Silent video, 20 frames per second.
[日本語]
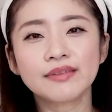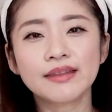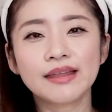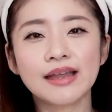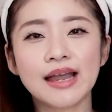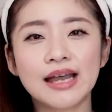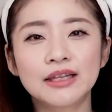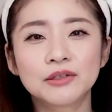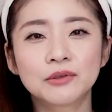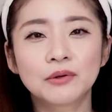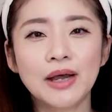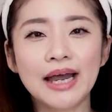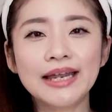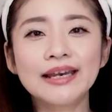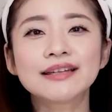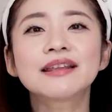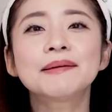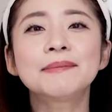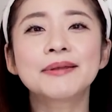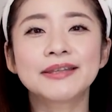あの、
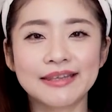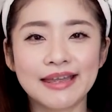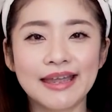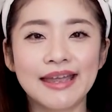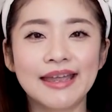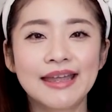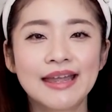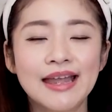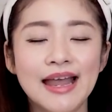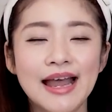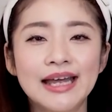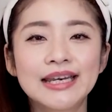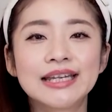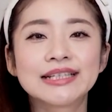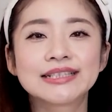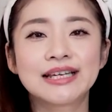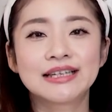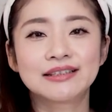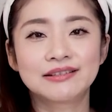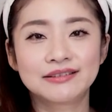改めて、花
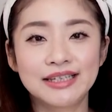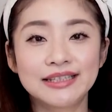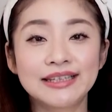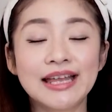ちゃんのね、